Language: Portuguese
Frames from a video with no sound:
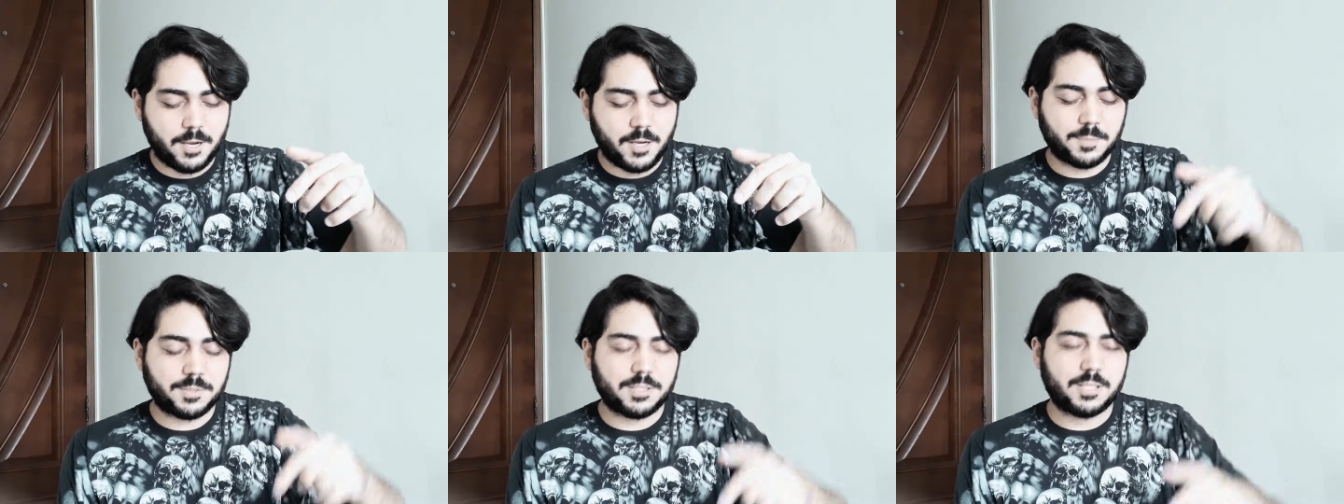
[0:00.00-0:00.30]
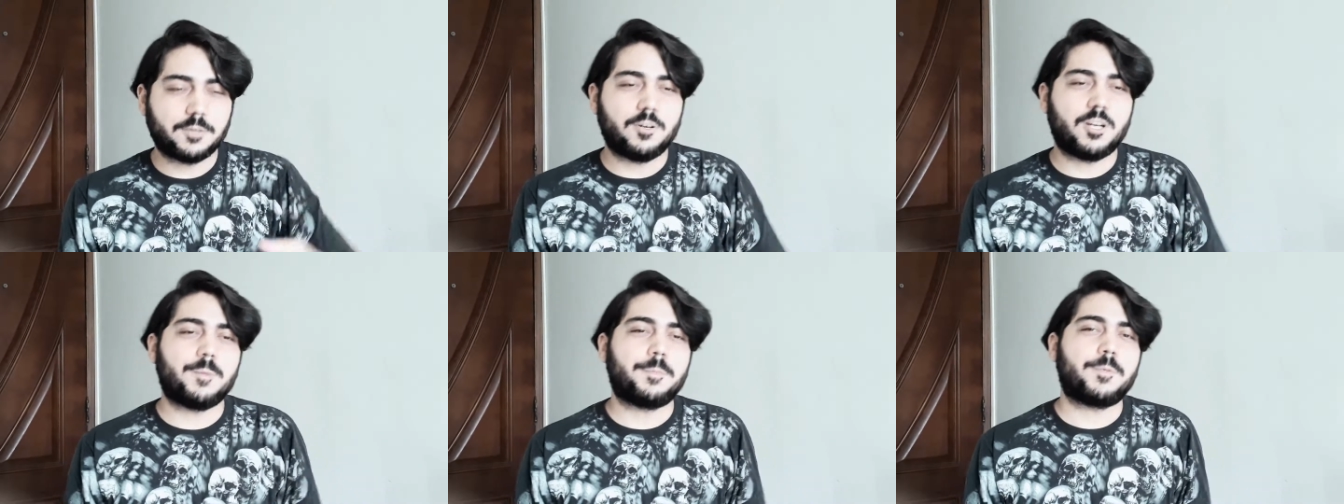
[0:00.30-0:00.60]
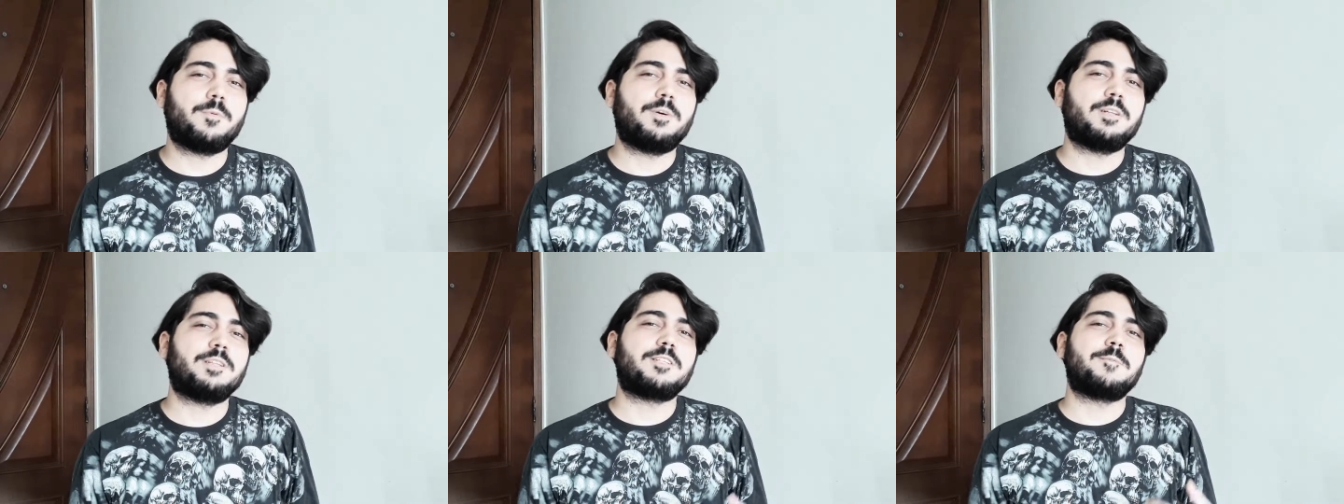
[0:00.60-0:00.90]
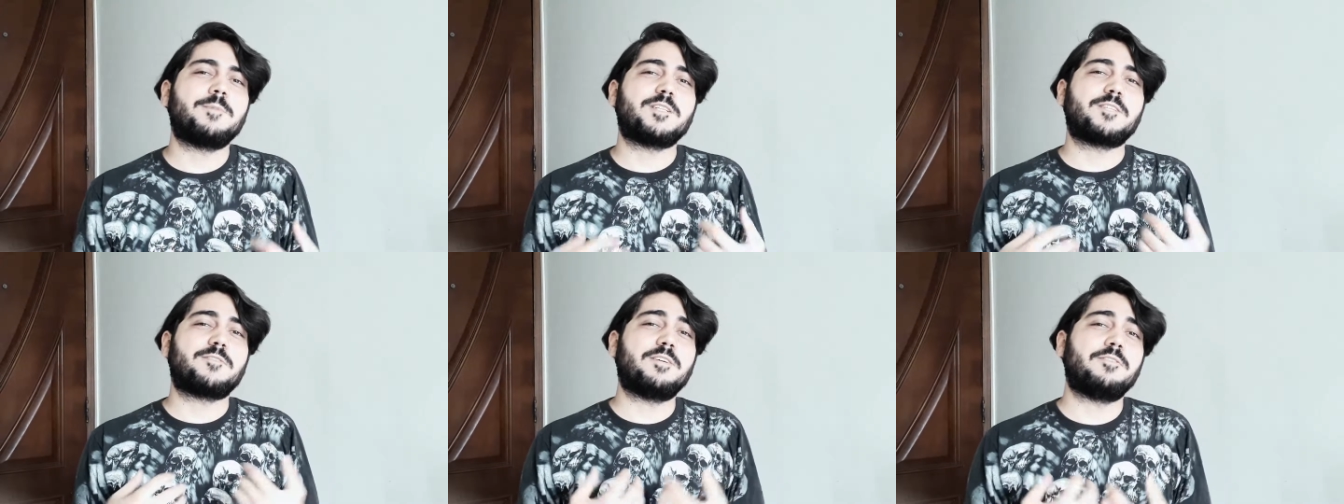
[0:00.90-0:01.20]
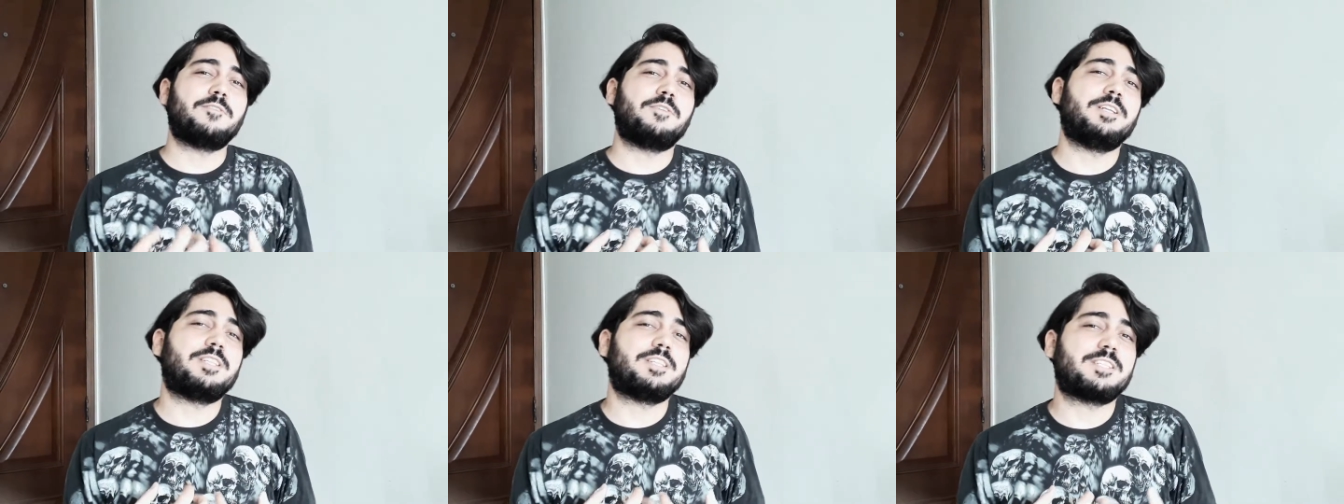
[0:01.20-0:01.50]
Vamos agora para uma das minhas
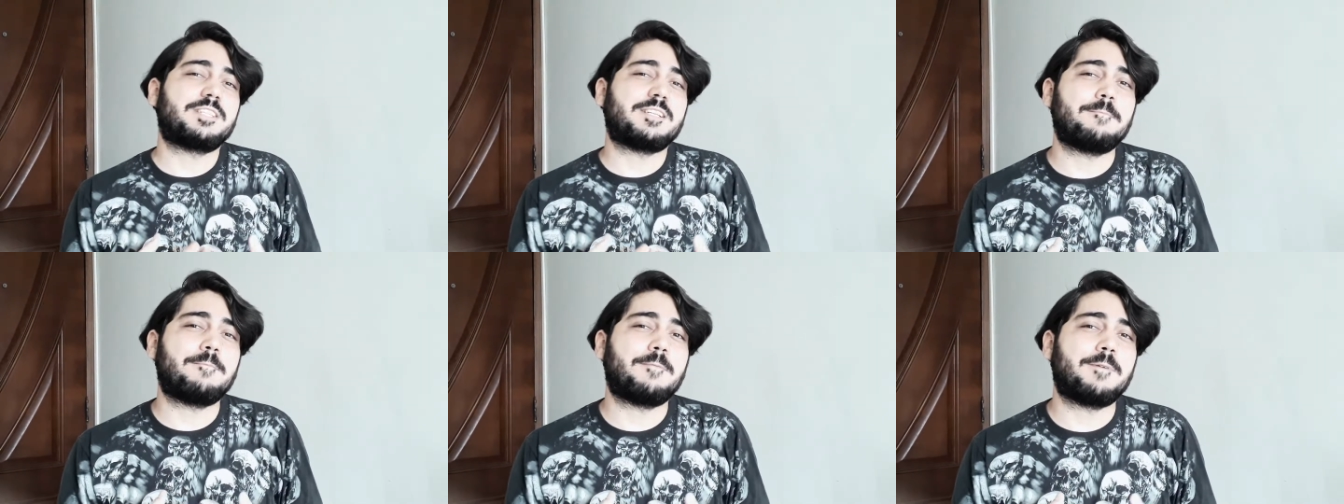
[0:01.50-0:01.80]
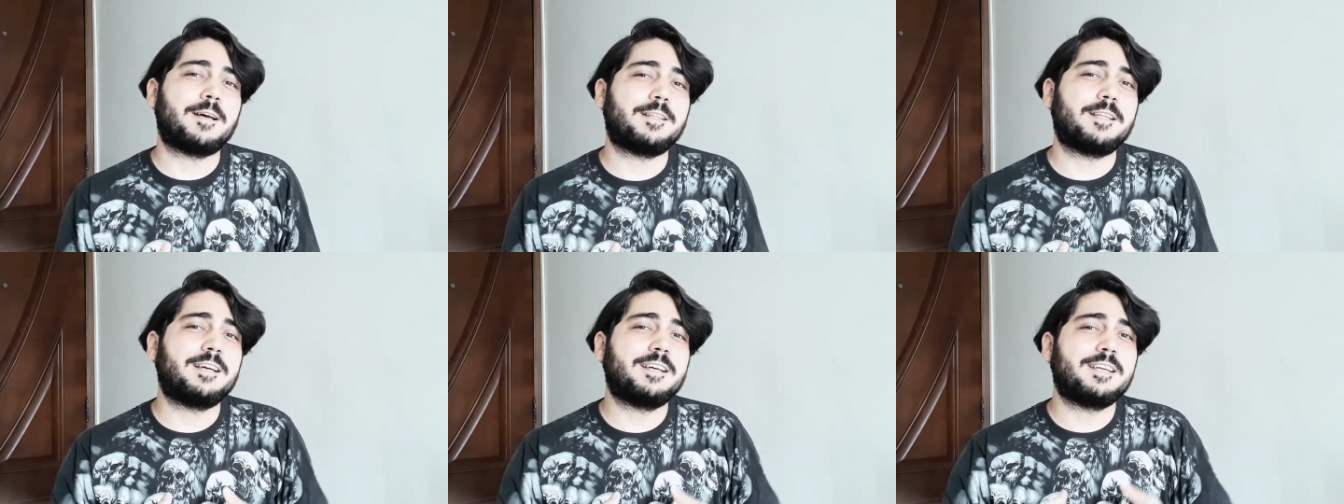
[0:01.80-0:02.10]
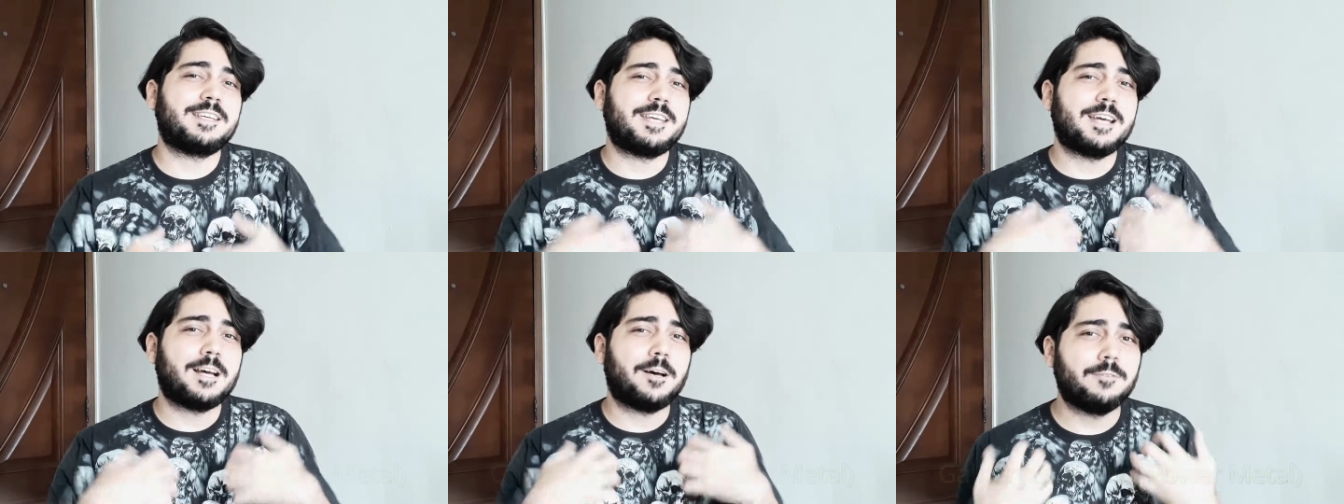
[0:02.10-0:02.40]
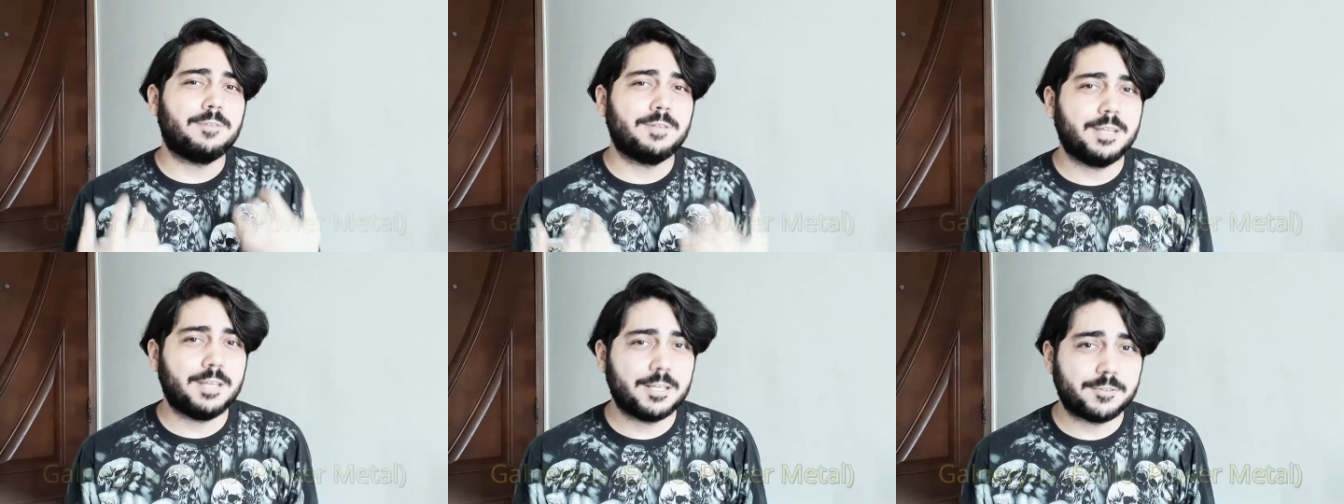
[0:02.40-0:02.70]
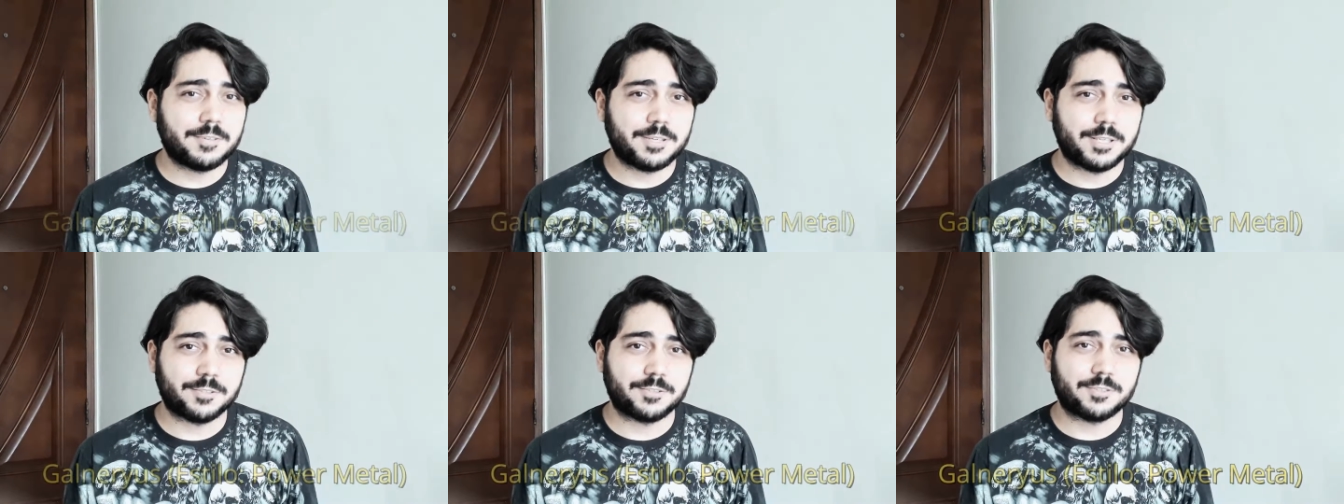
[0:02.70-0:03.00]
favoritas chamada
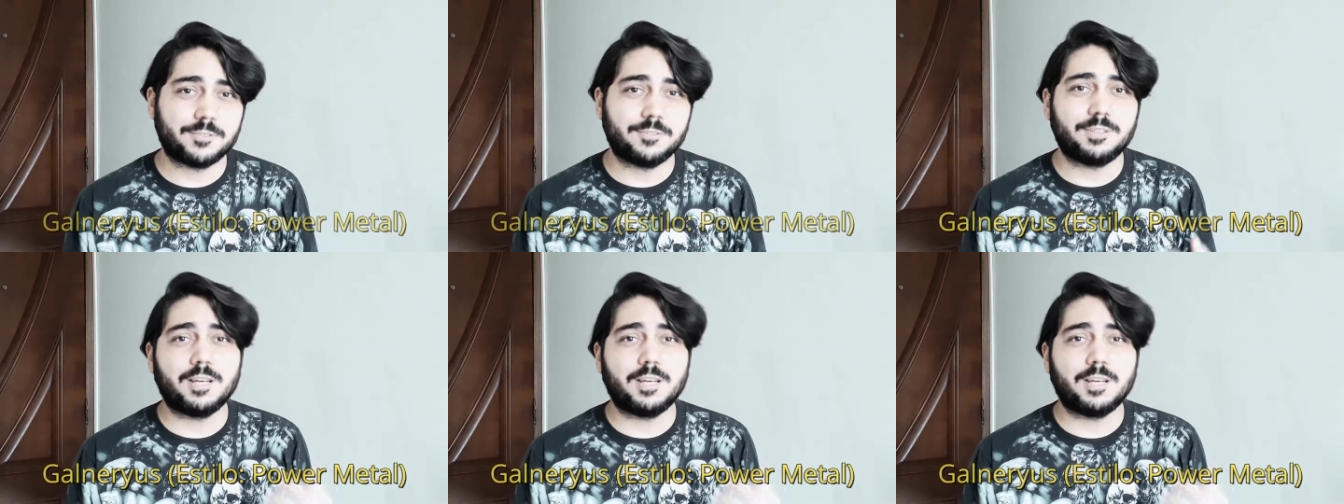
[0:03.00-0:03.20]
Galnerius.